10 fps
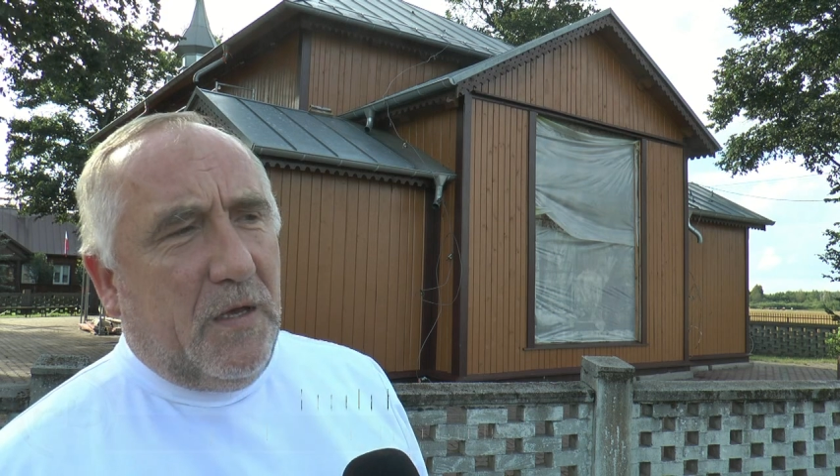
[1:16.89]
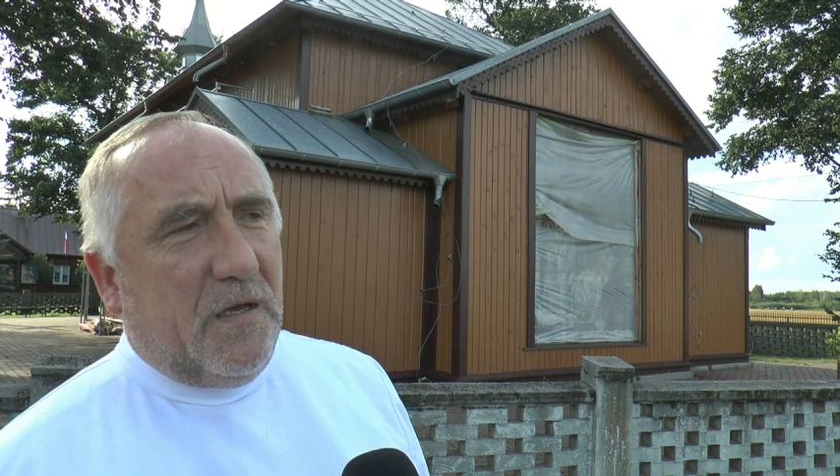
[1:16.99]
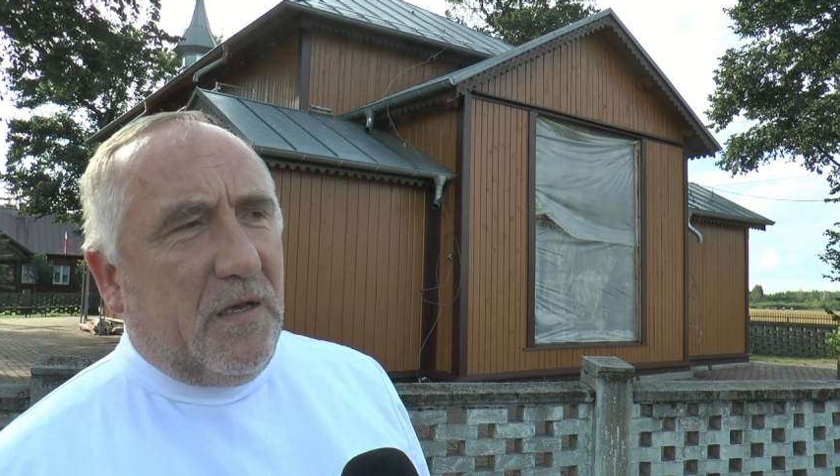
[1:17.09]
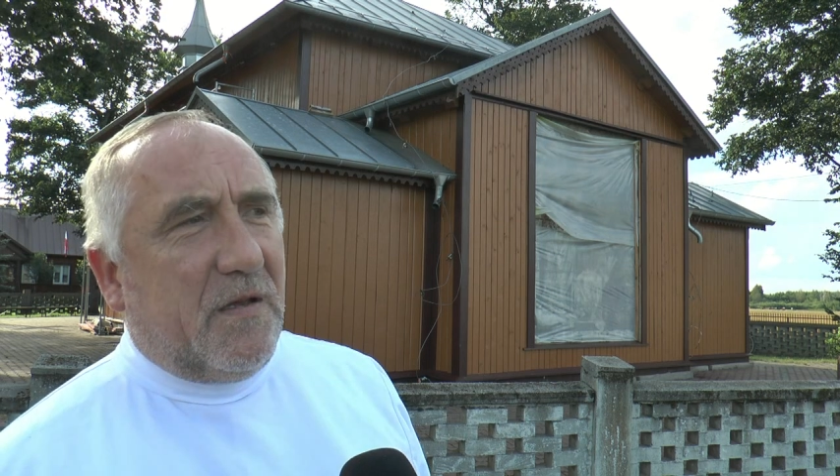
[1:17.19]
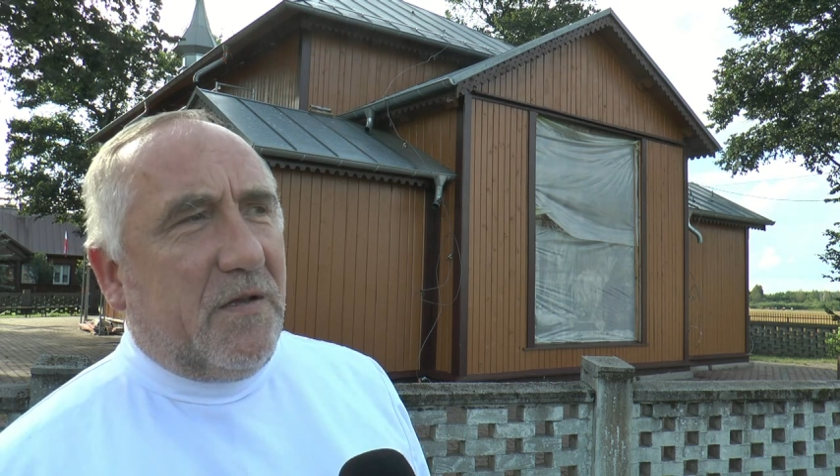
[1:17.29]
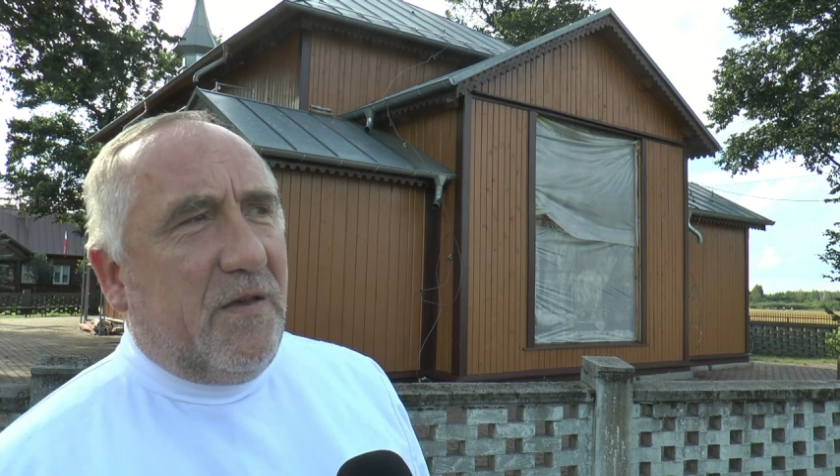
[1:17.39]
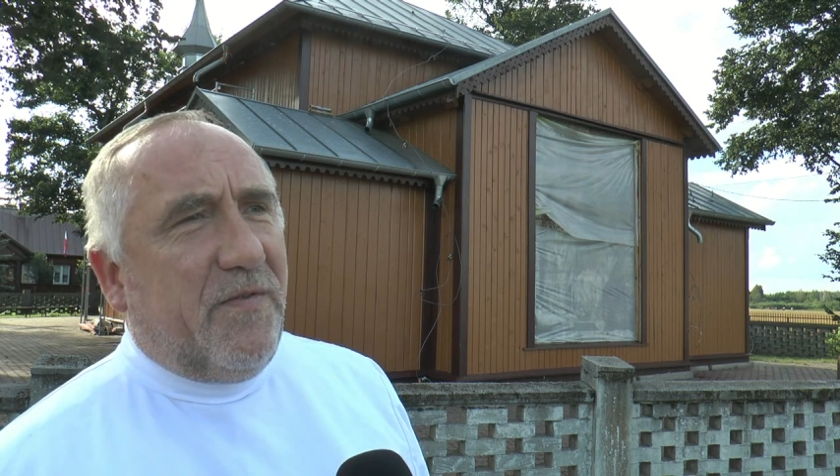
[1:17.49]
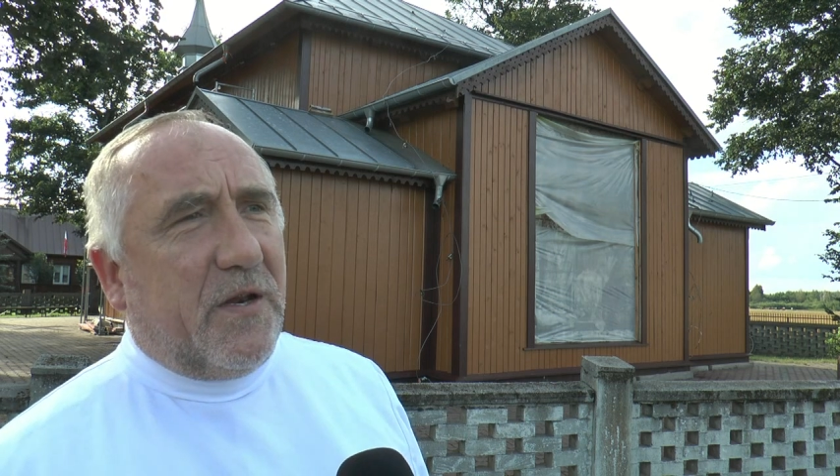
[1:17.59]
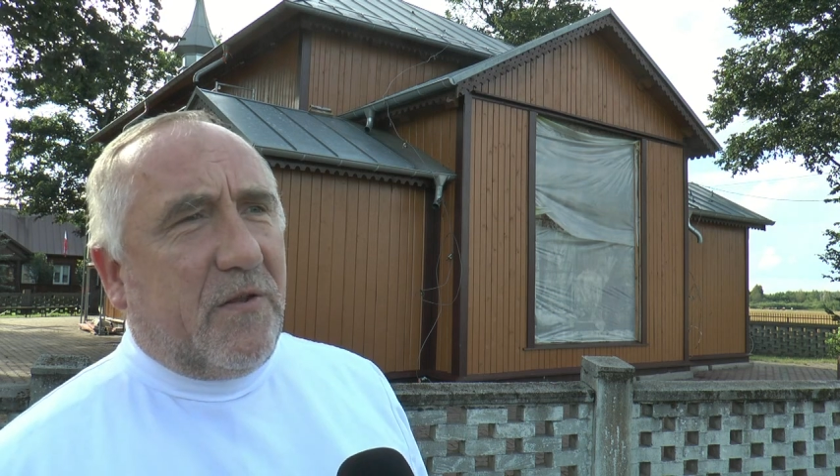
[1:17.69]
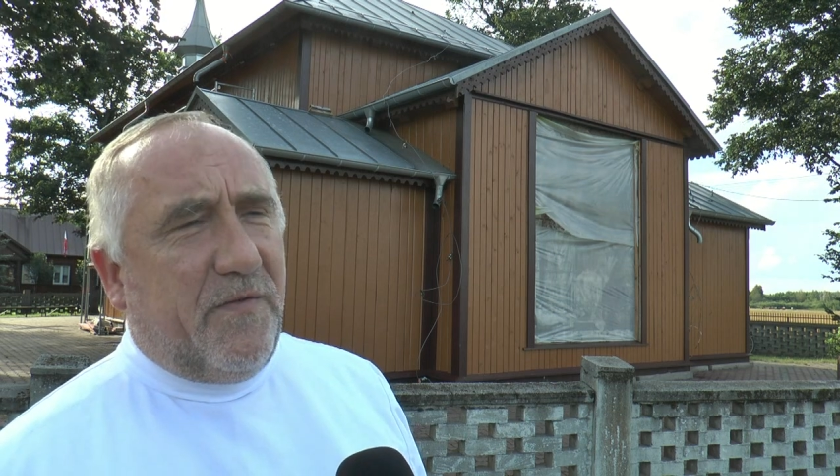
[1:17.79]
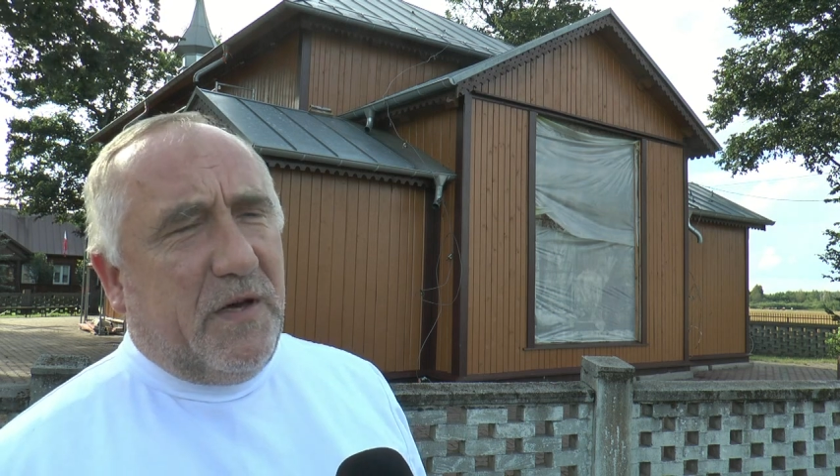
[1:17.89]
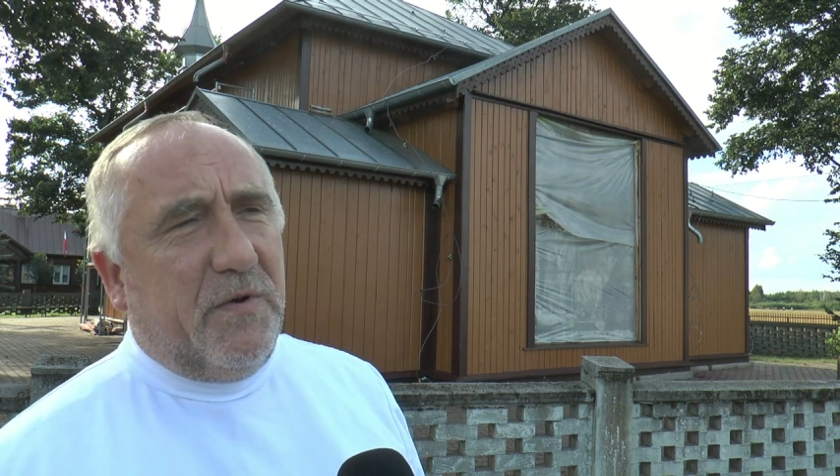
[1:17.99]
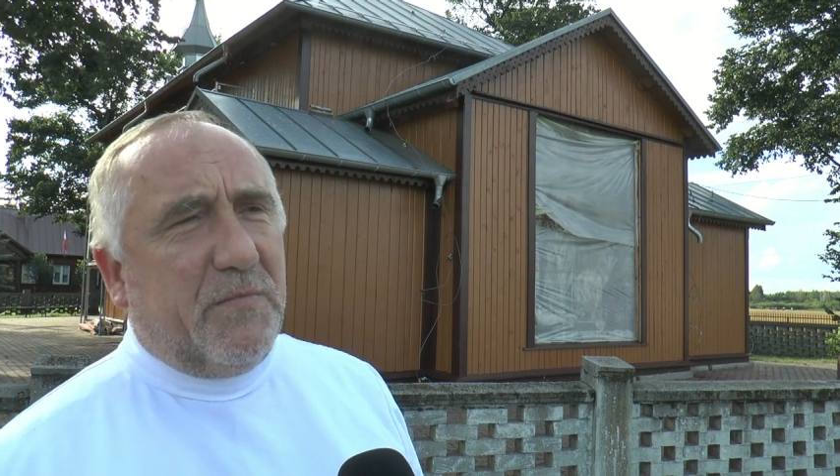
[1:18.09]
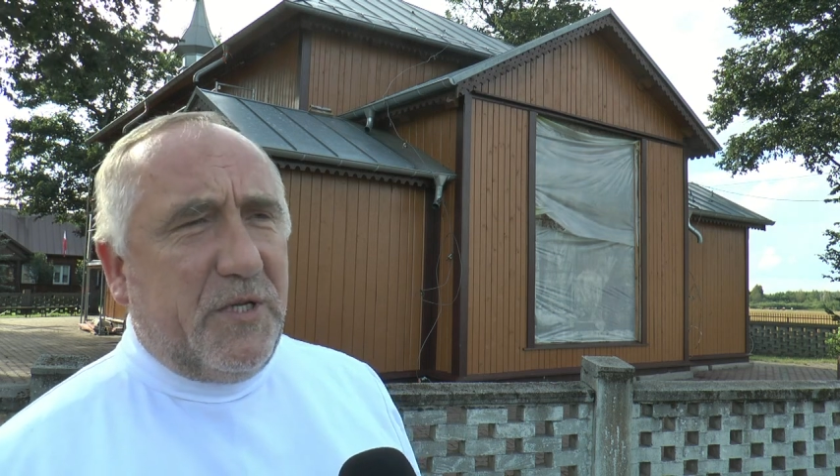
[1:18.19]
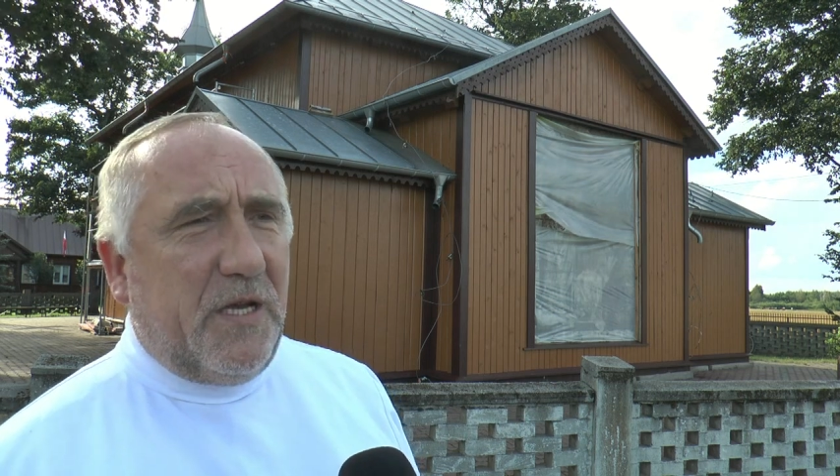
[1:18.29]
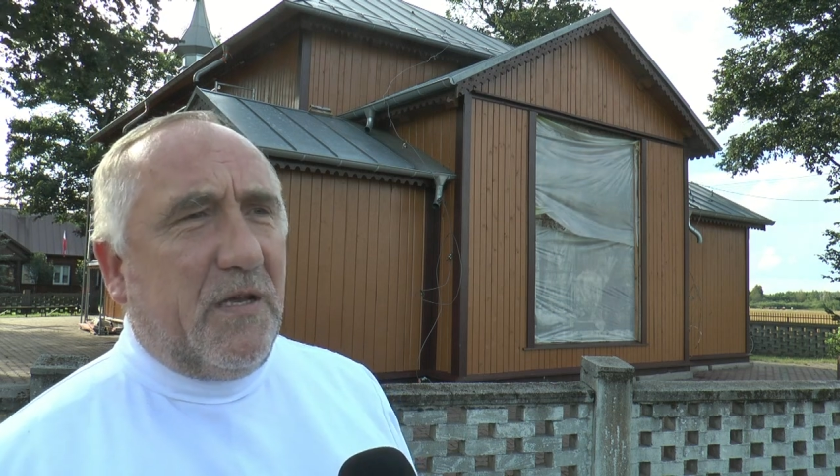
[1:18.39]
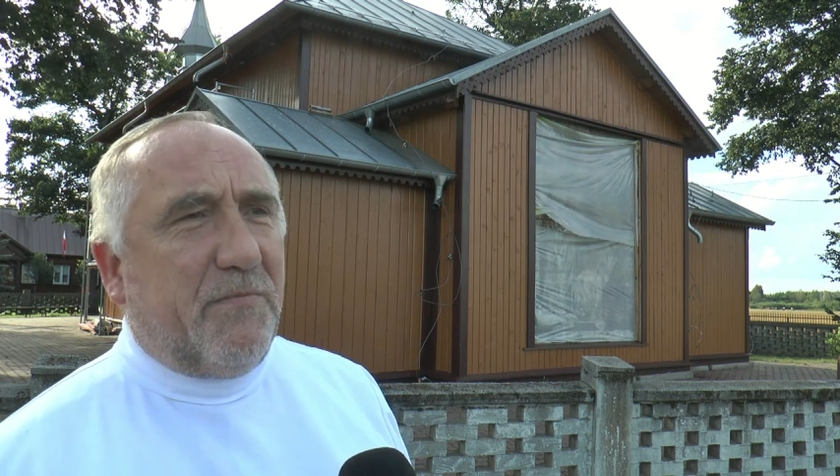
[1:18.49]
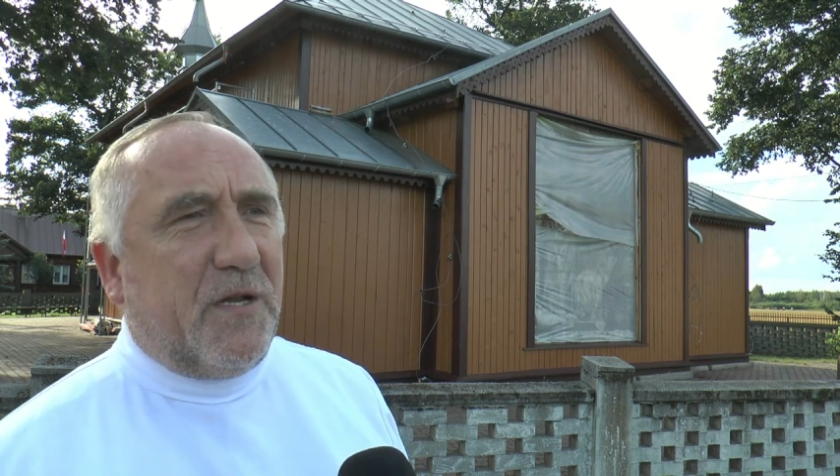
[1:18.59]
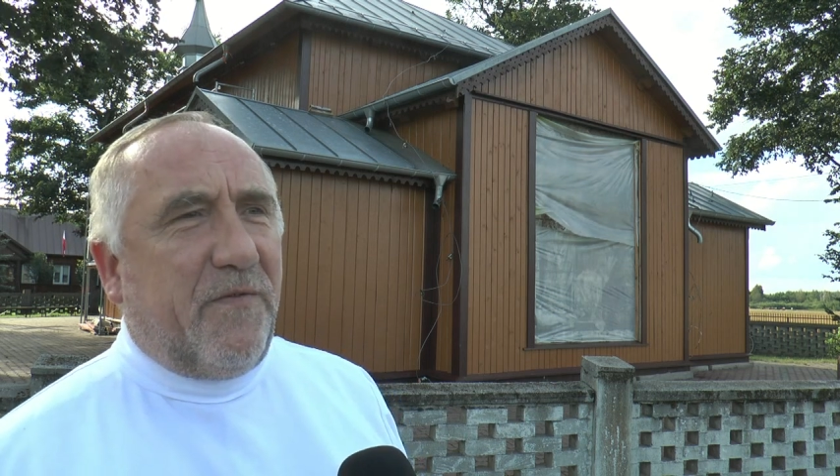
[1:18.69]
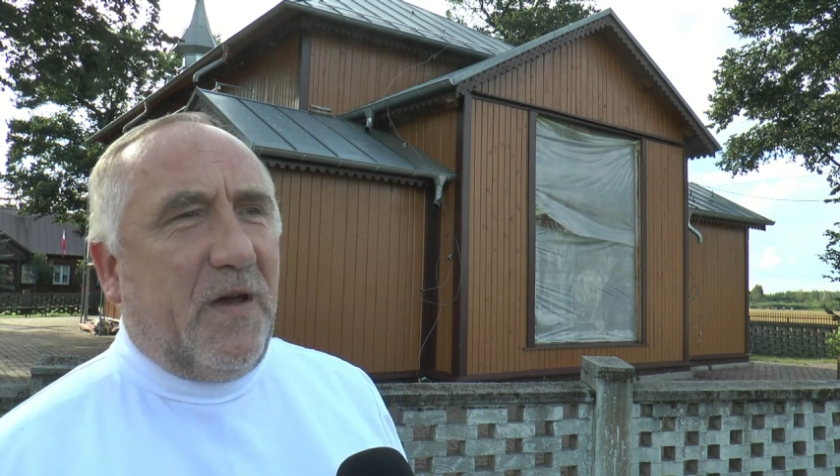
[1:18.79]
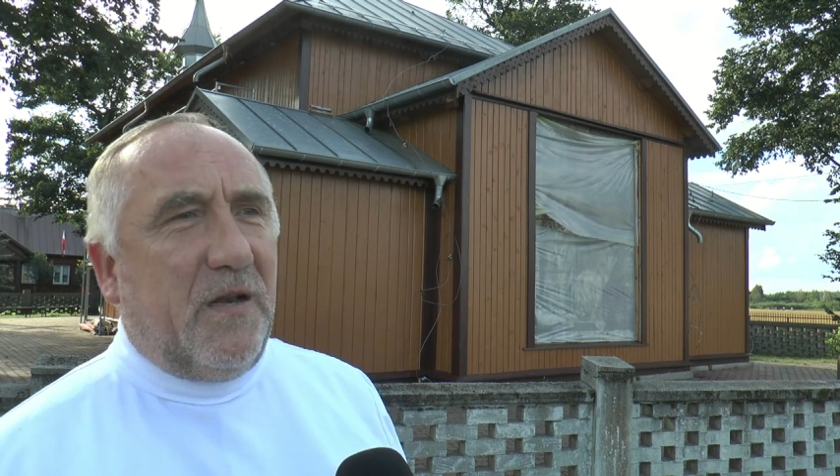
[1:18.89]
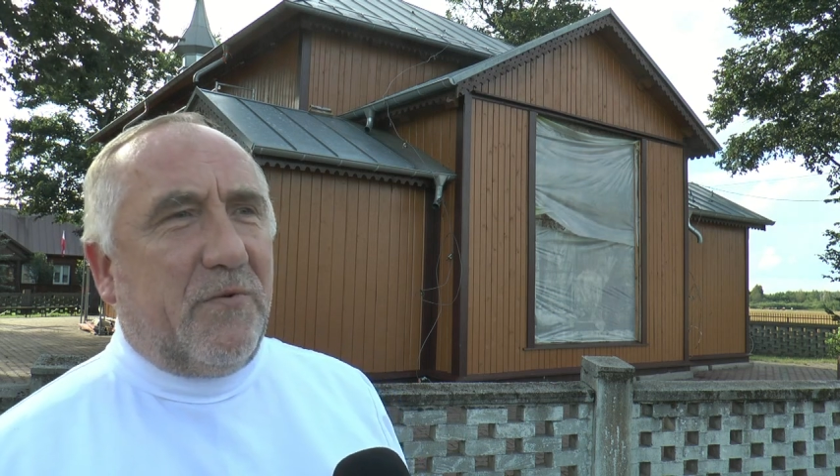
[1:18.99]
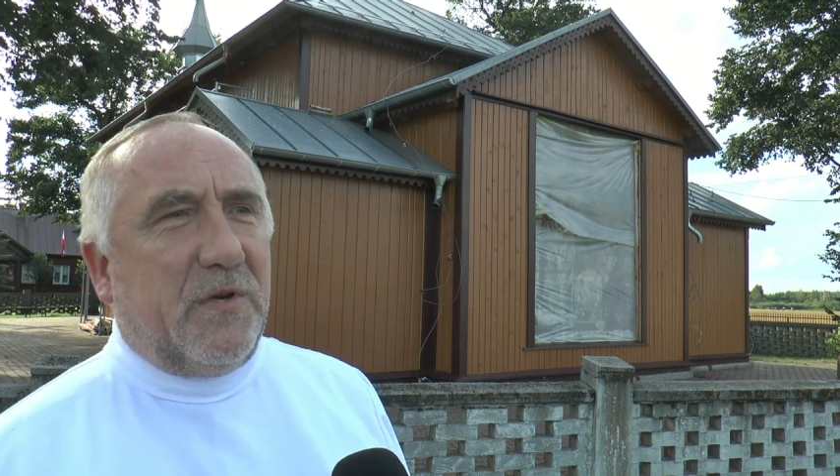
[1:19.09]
Y, gdy wertowałem księgi parafialne,